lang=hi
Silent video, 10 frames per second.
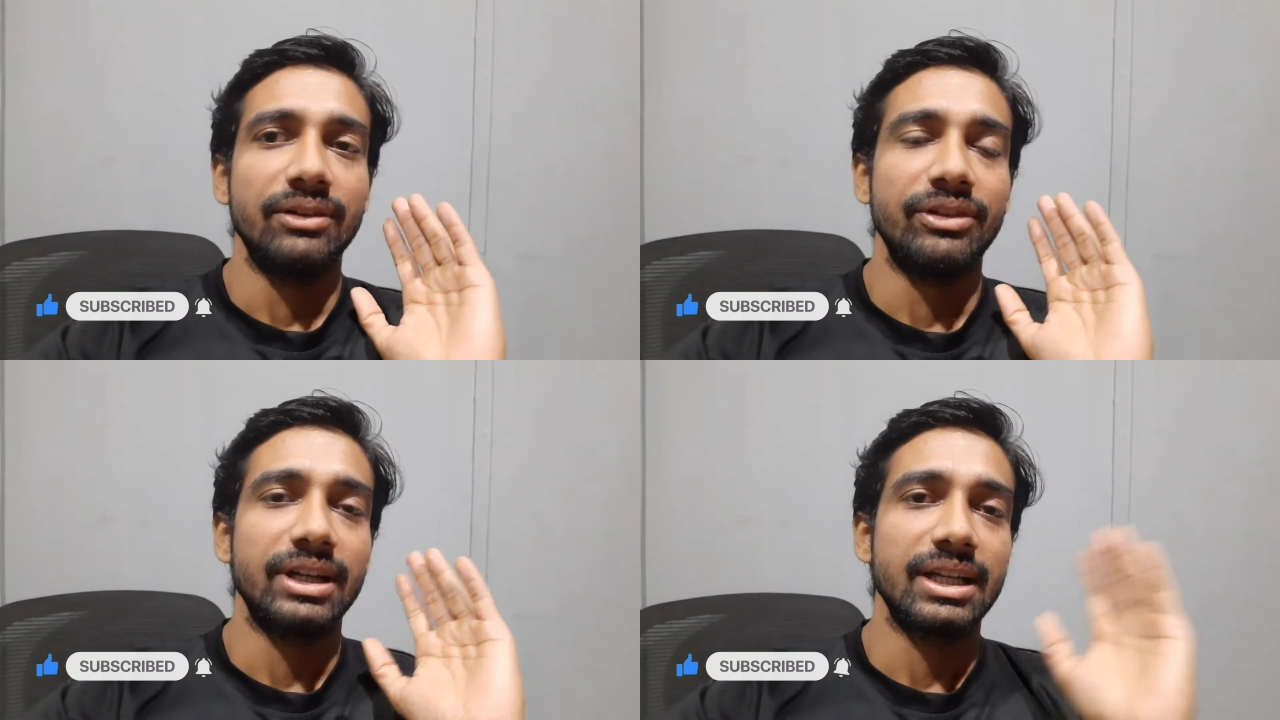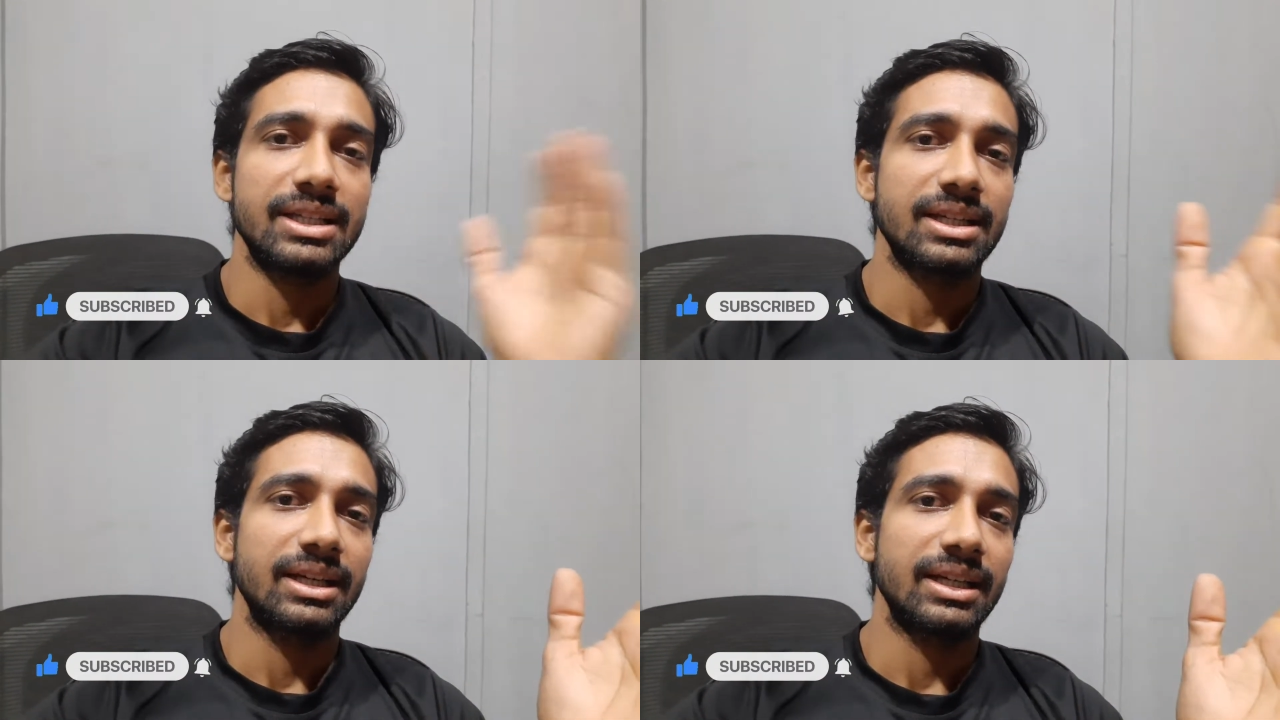
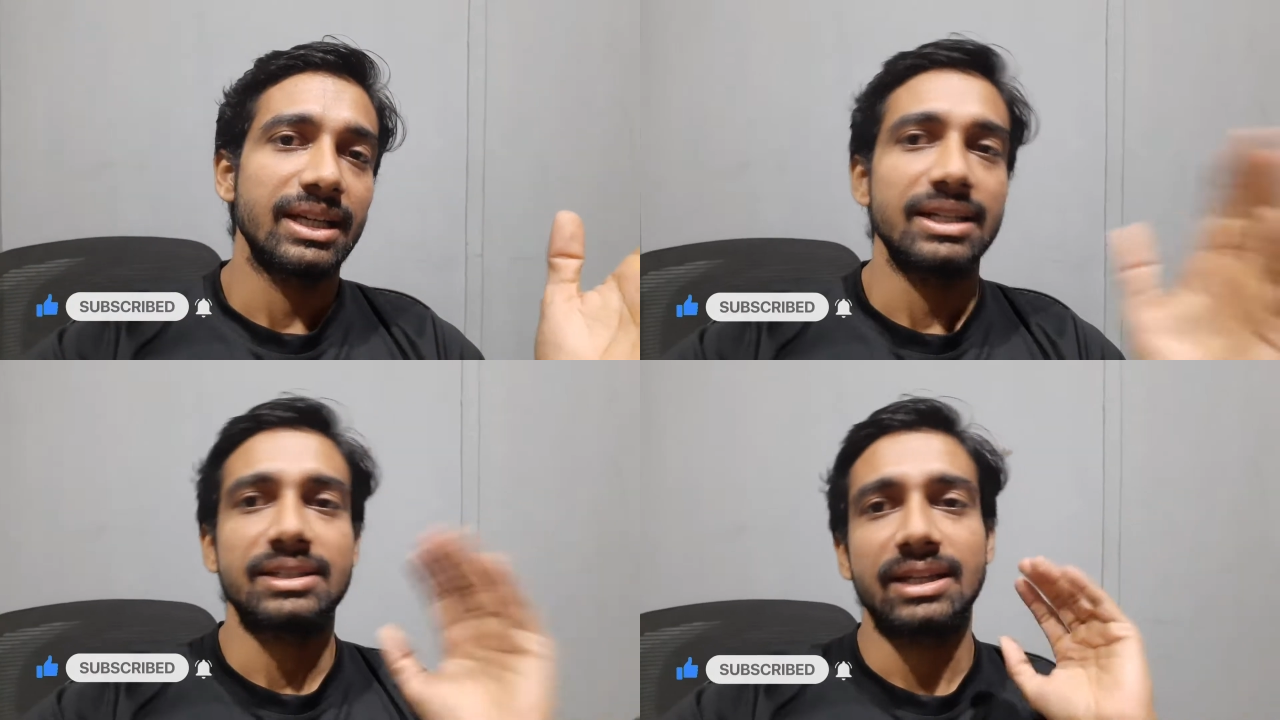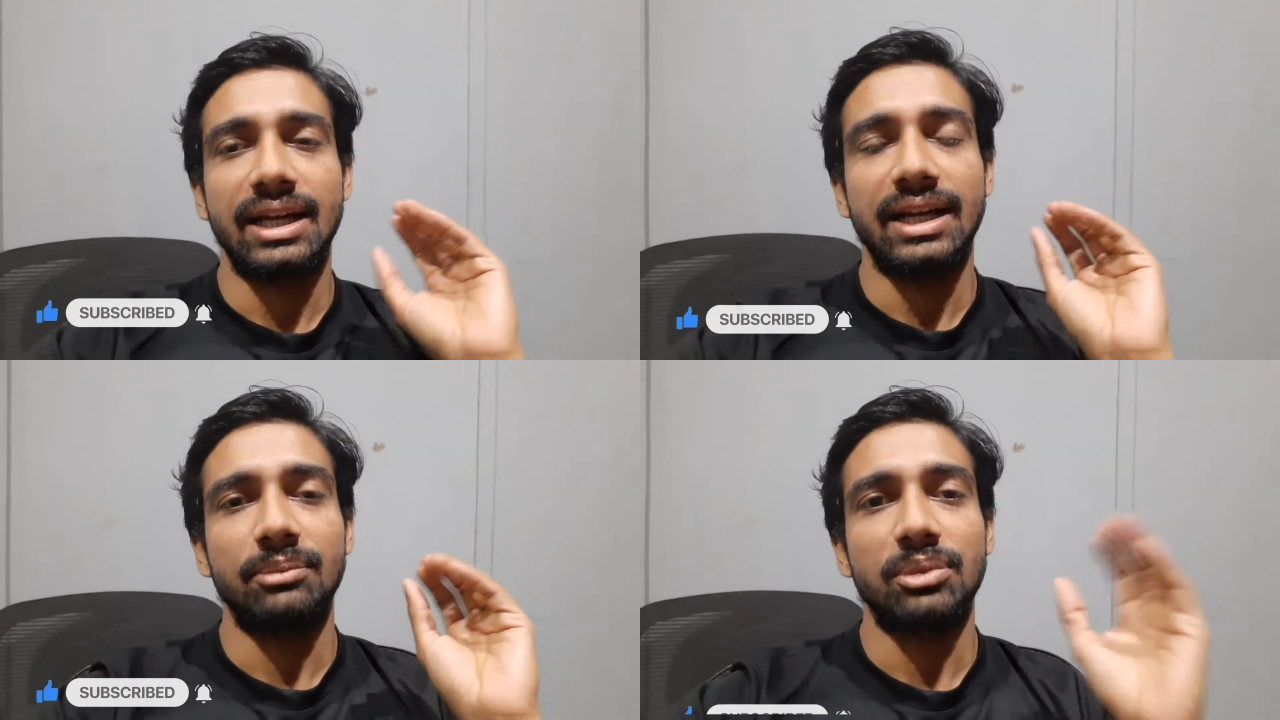फिटनेस कंटेंट्स
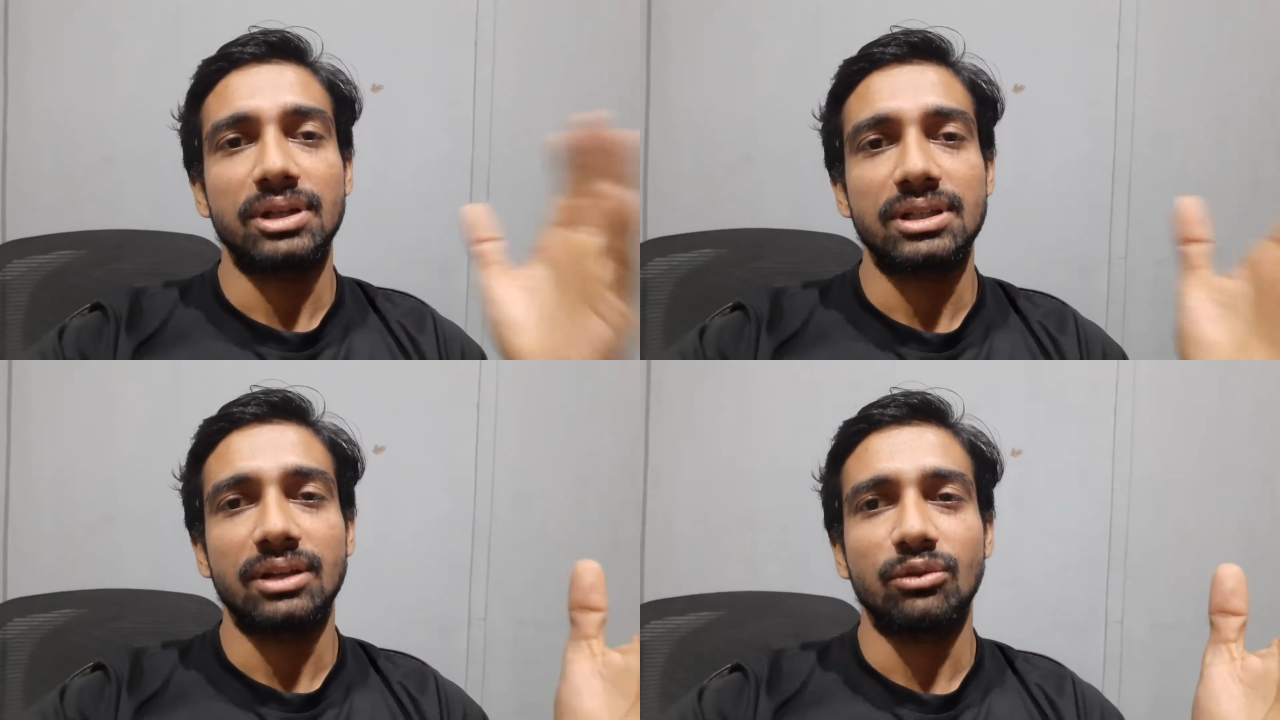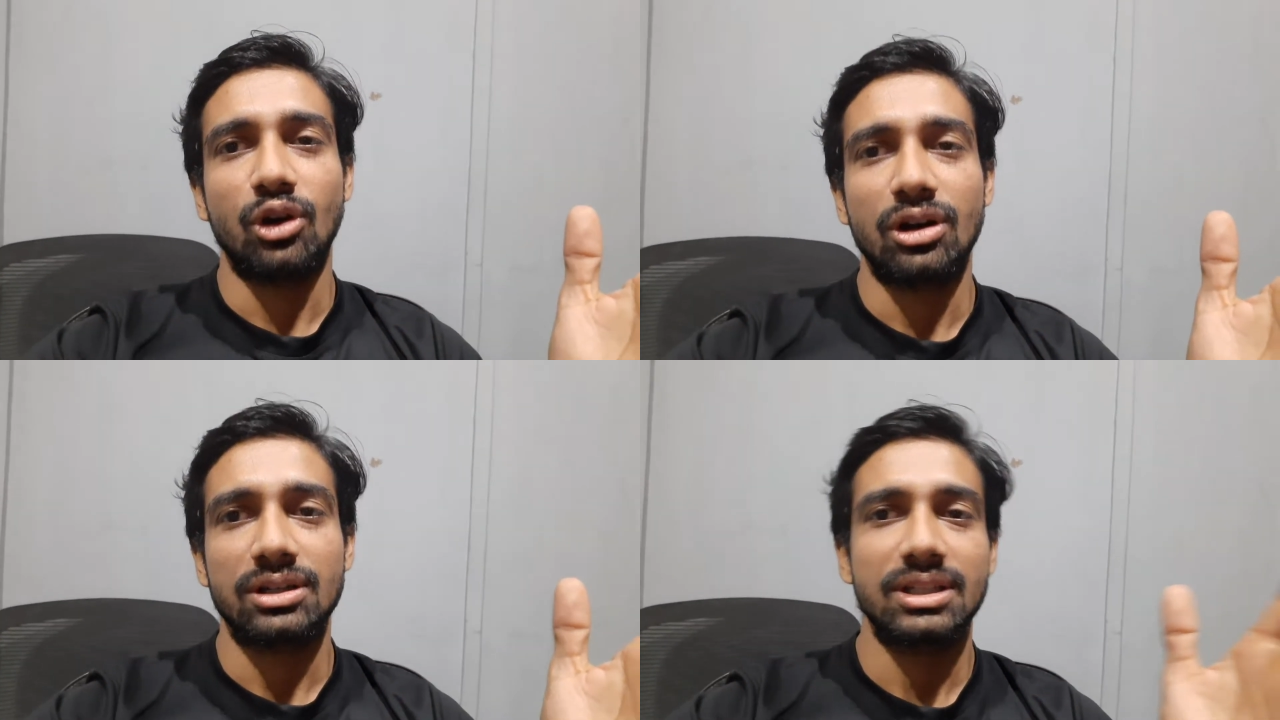एंड पर्सनल
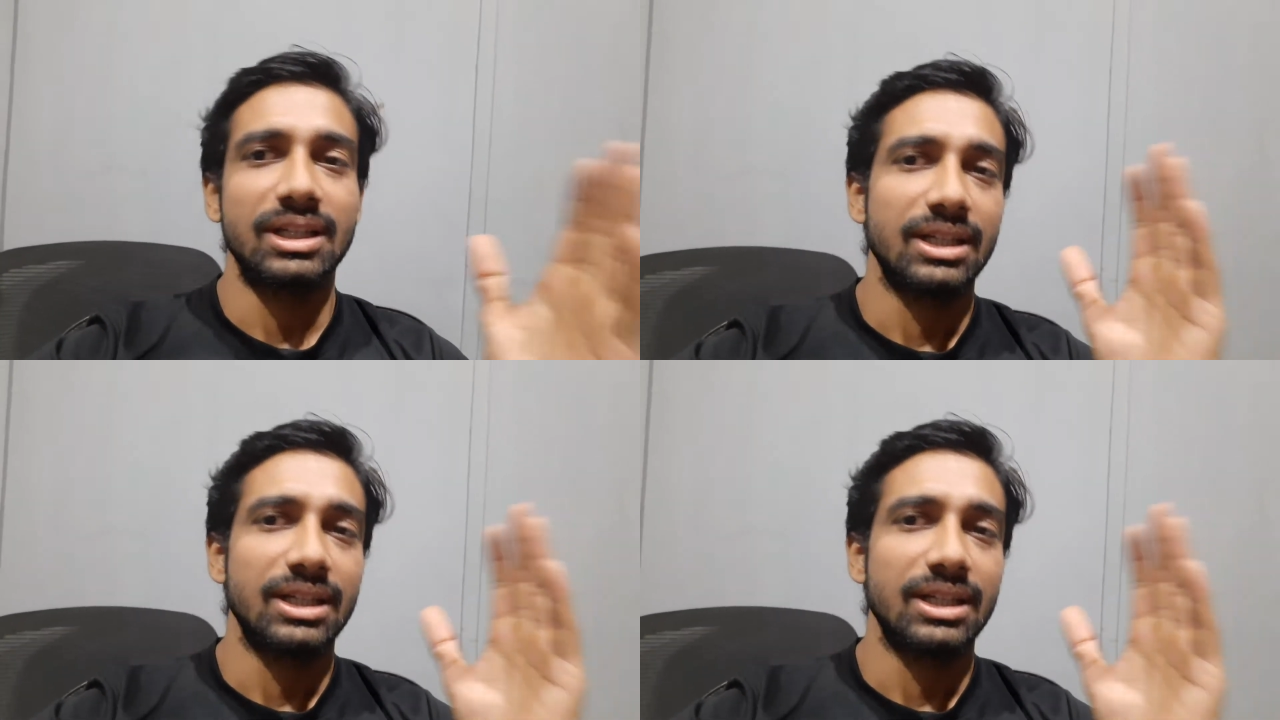ब्लॉग्स